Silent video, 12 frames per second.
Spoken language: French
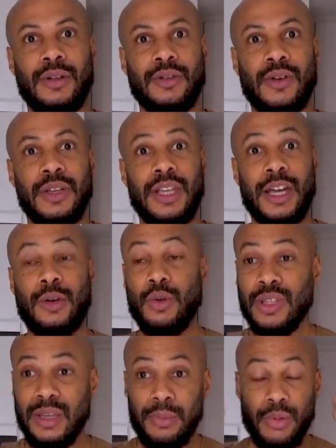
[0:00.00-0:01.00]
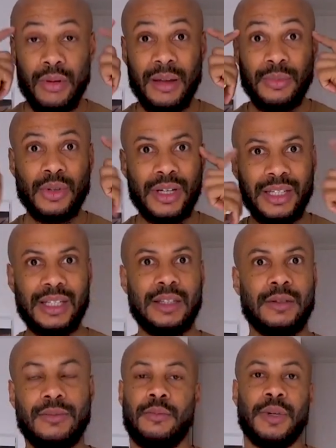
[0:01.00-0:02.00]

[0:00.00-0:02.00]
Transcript: Tu vois, il n'y a que des problèmes dans la tête.